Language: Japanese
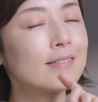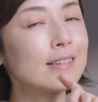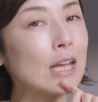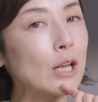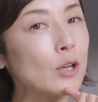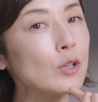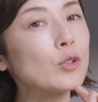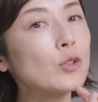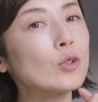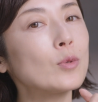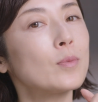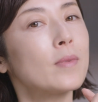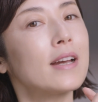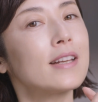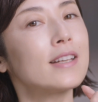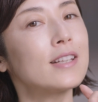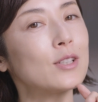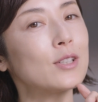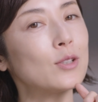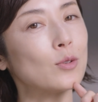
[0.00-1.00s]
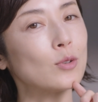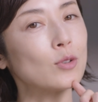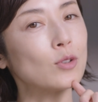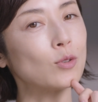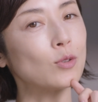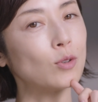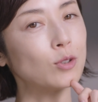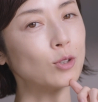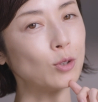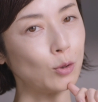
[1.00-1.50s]
楽しく毎日を過
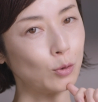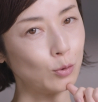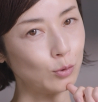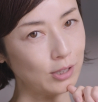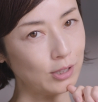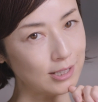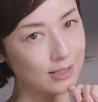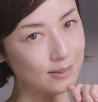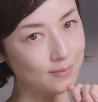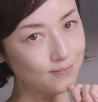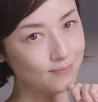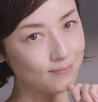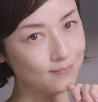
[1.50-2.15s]
ごすことです